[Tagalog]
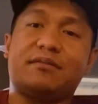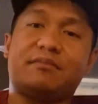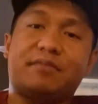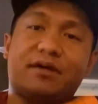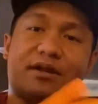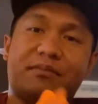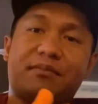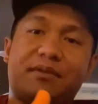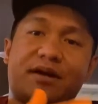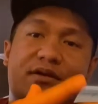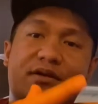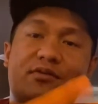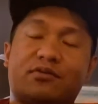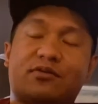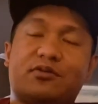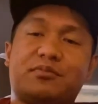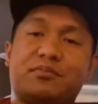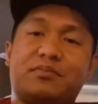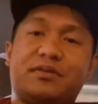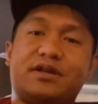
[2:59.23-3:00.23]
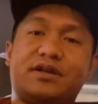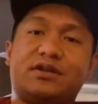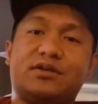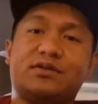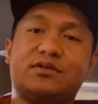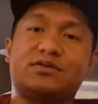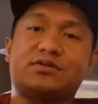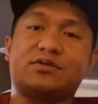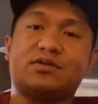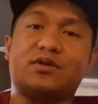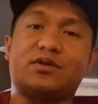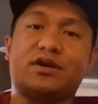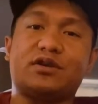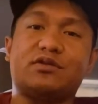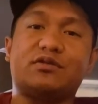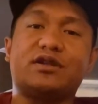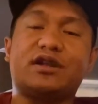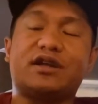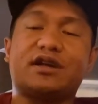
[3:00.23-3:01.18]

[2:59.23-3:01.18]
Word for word: panibago kong video. So ayun lang